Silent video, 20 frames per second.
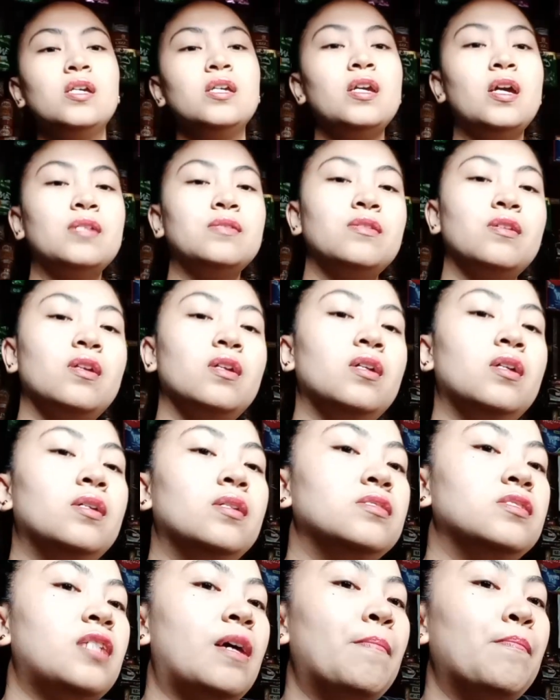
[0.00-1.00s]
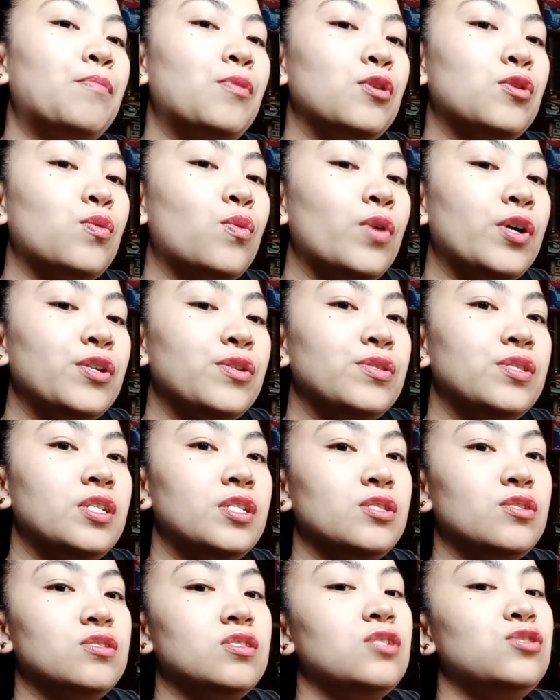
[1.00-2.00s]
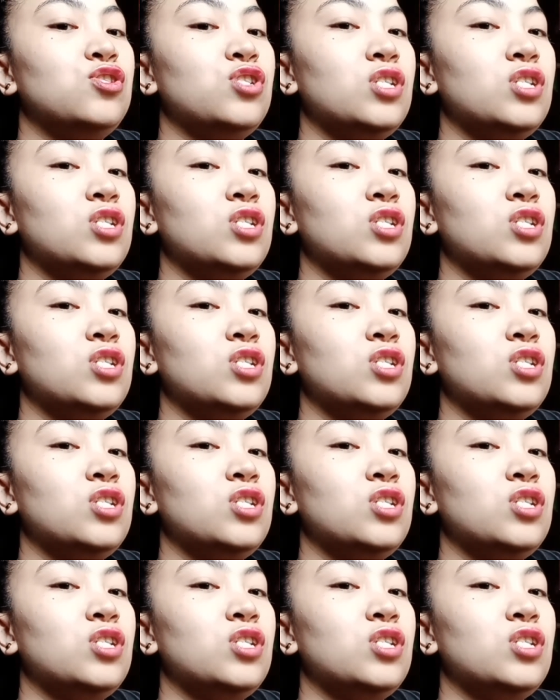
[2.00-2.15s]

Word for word: ayan. Sample ko kayo dito sa